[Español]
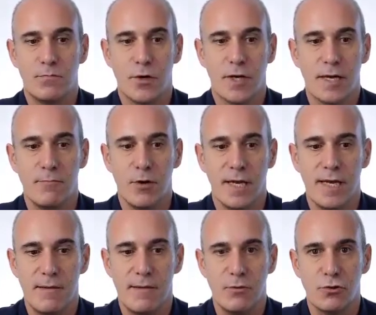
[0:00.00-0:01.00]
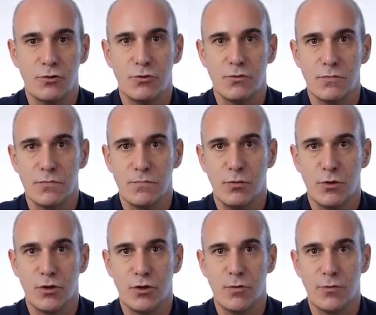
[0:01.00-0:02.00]
por ejemplo, aquí le hemos
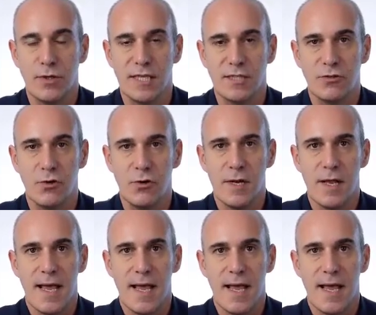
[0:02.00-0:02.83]
puesto como texto,